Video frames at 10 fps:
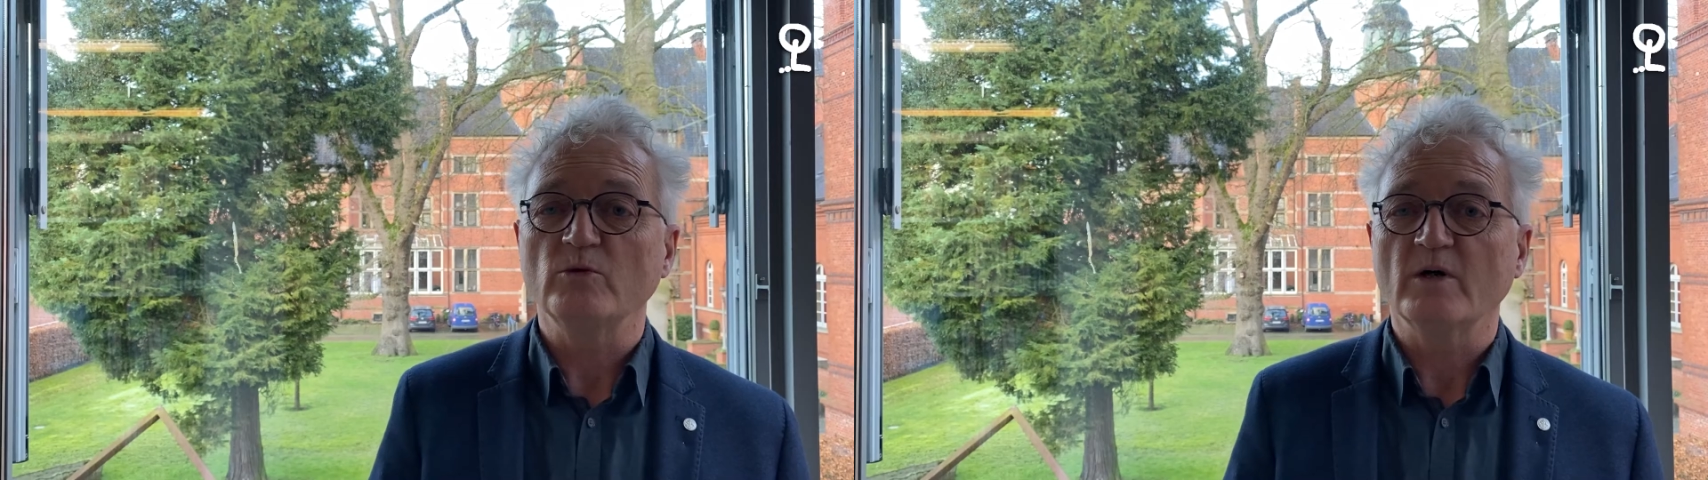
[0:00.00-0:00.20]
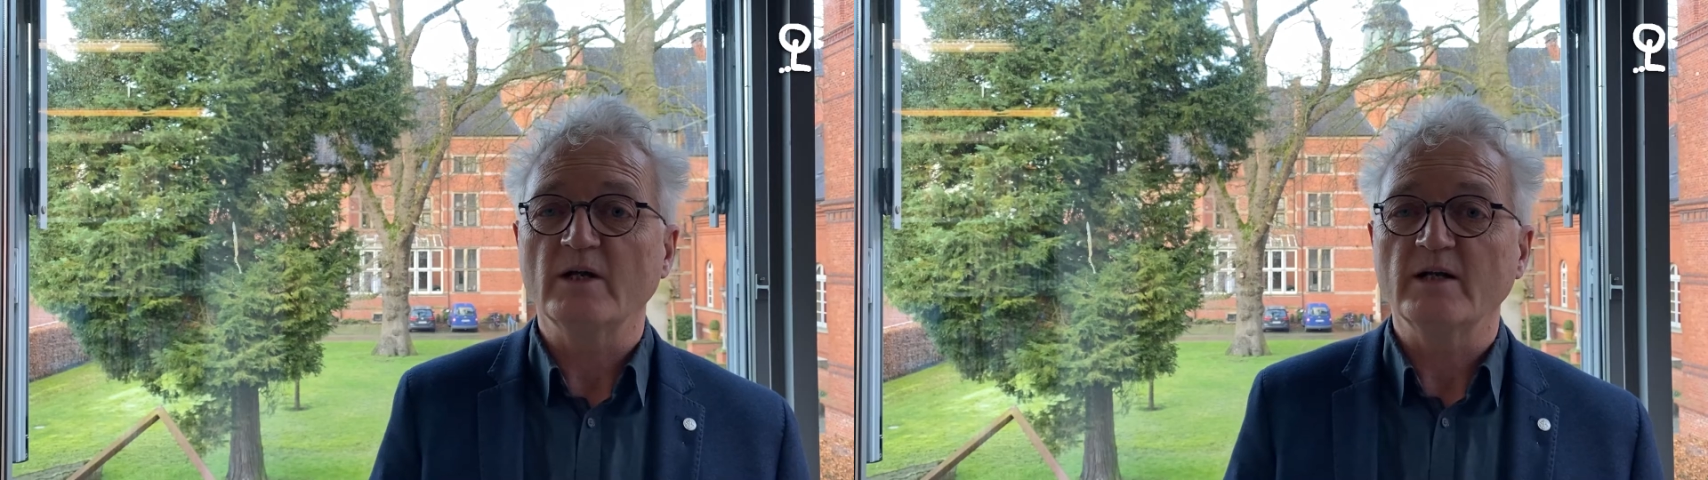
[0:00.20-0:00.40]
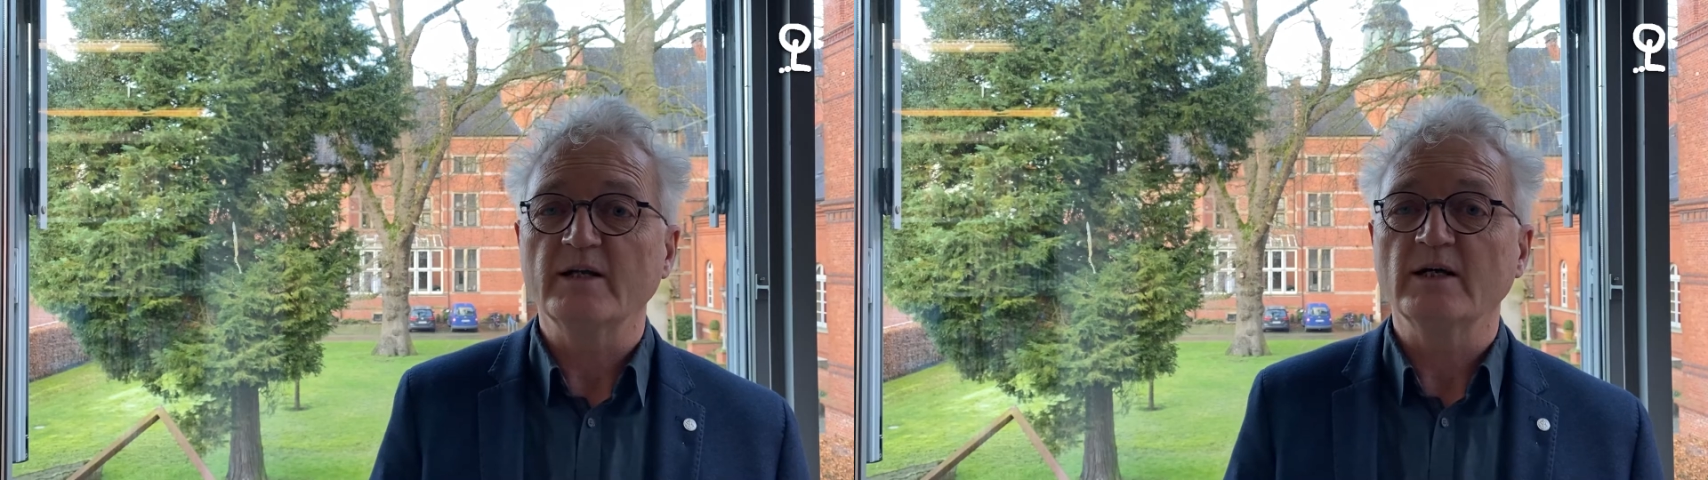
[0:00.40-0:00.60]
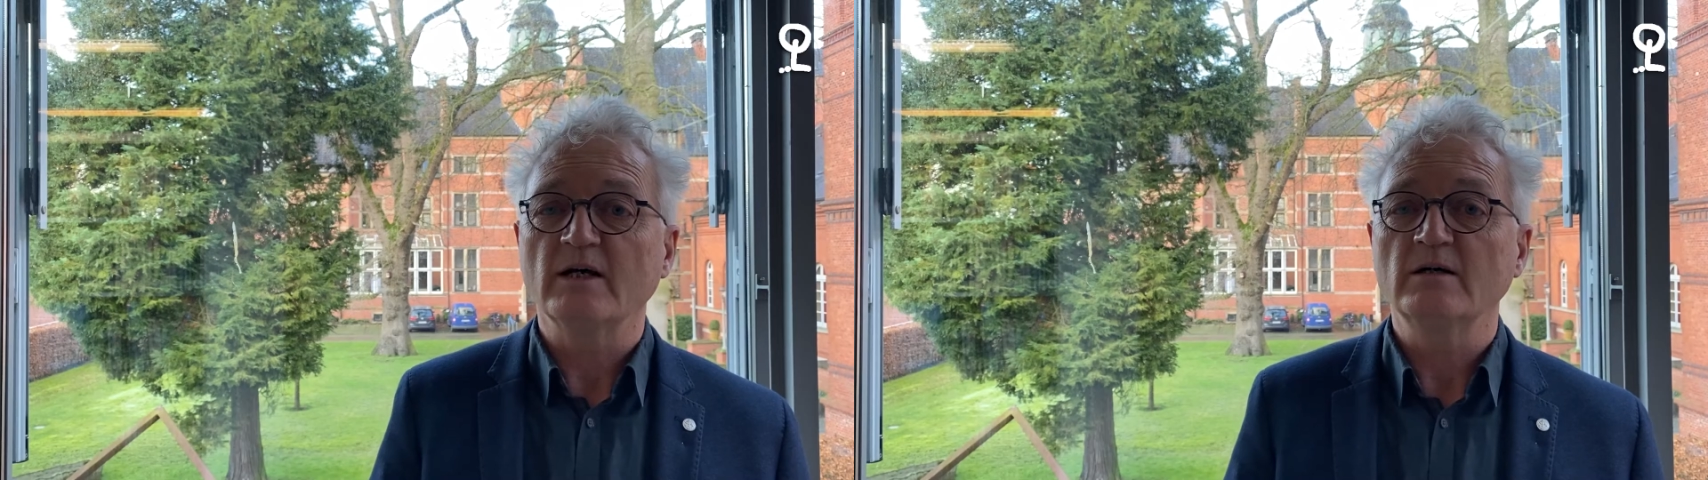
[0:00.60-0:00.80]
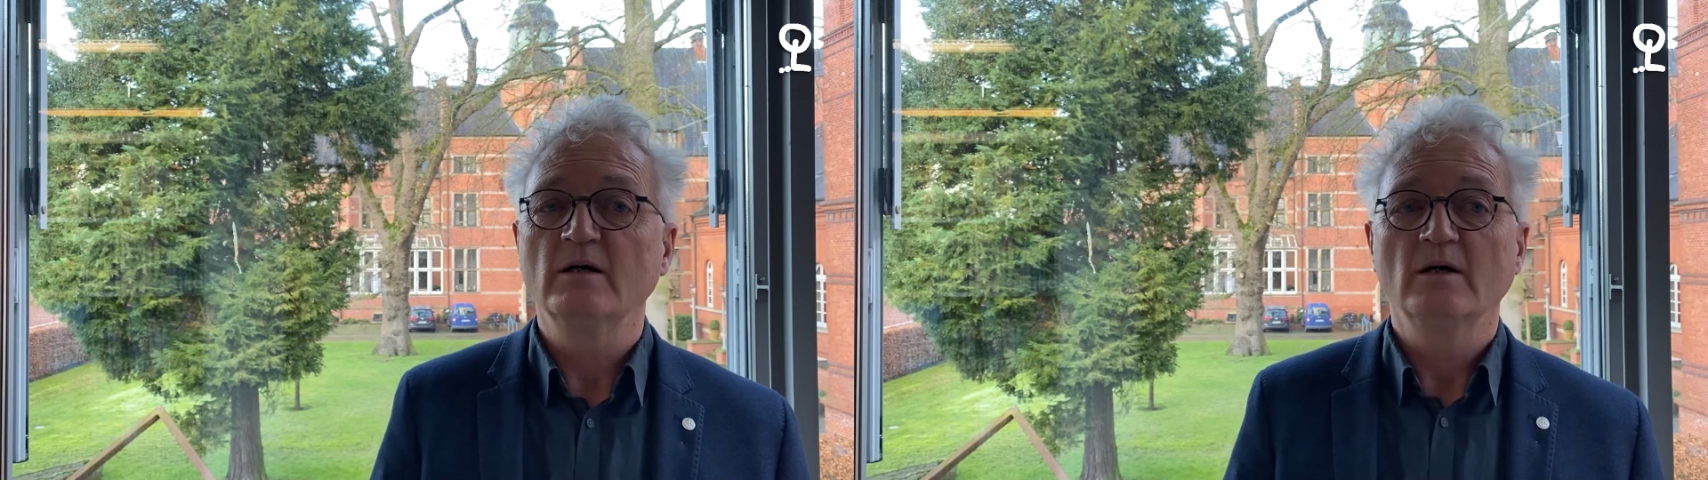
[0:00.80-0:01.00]
Johann
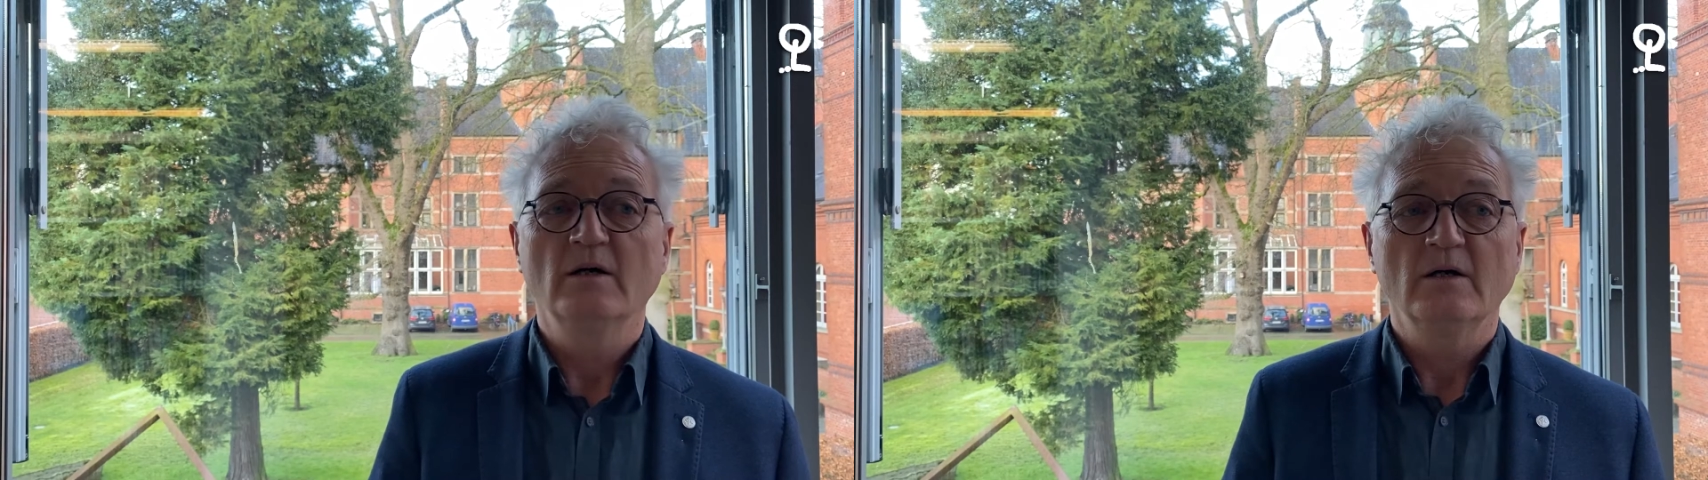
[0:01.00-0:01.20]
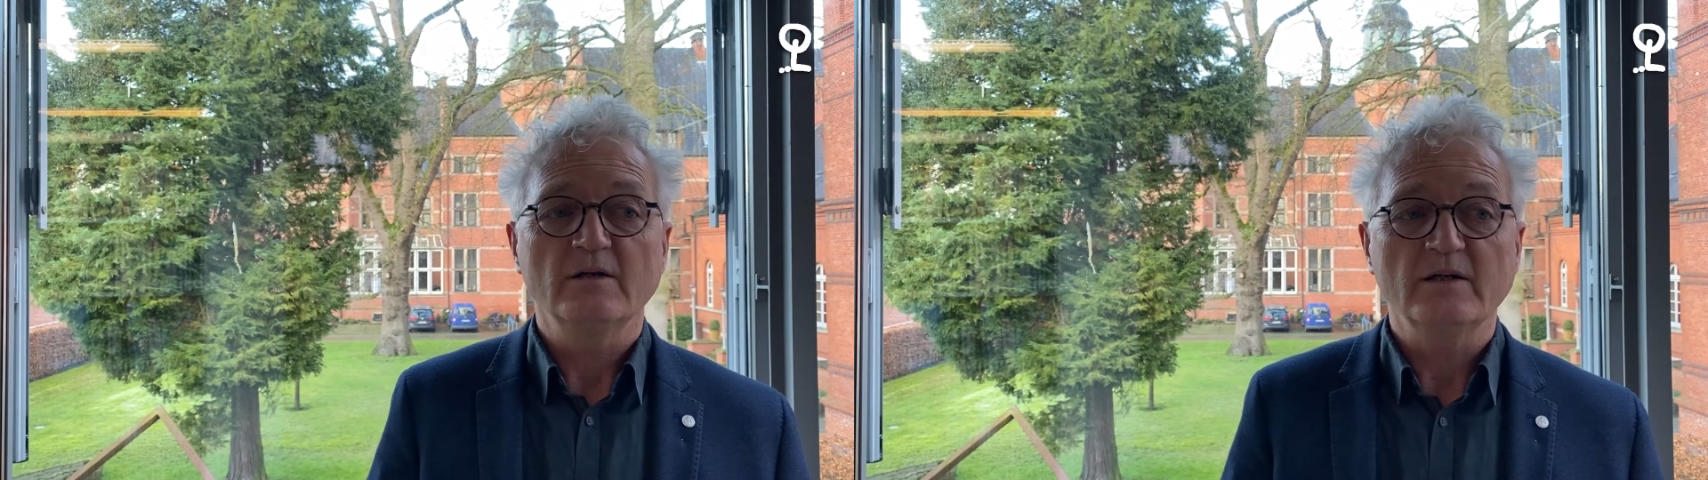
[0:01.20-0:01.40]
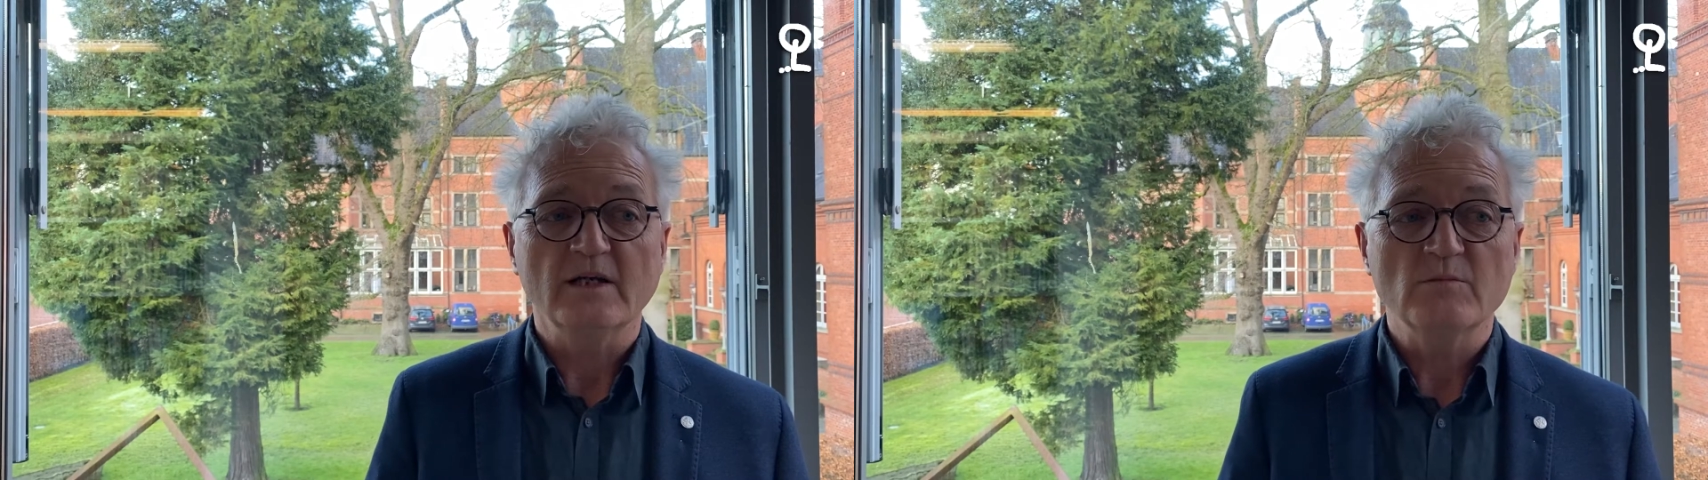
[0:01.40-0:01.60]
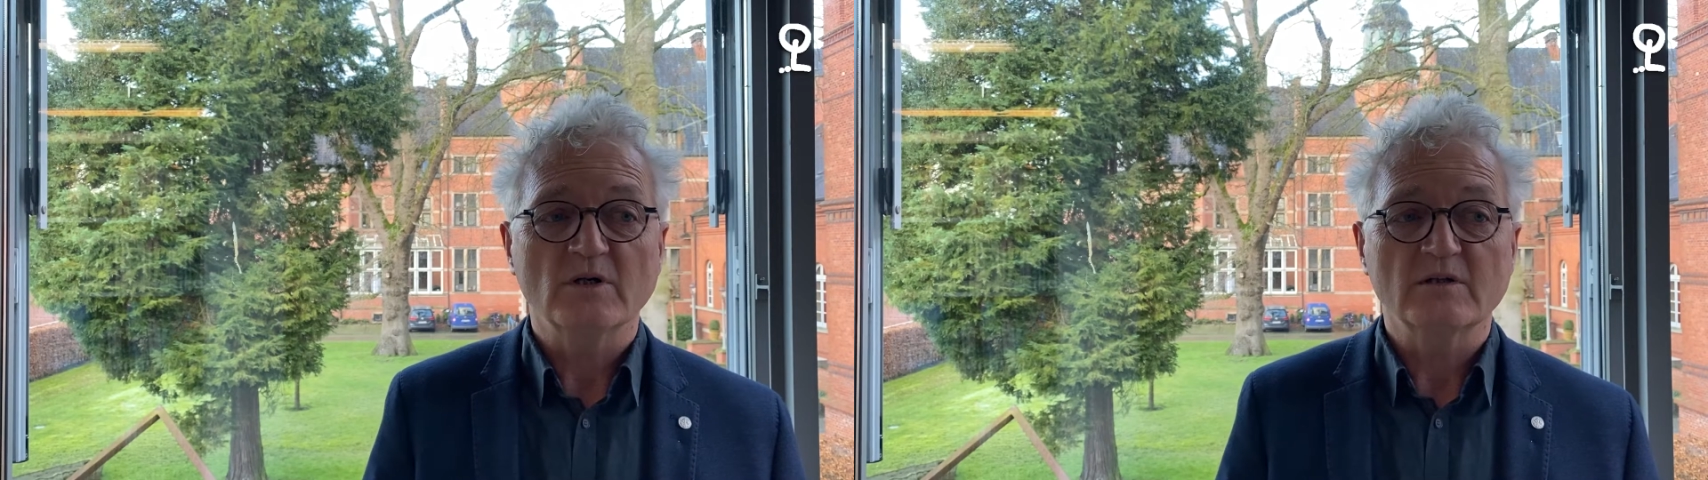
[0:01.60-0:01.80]
Hardinger, die immer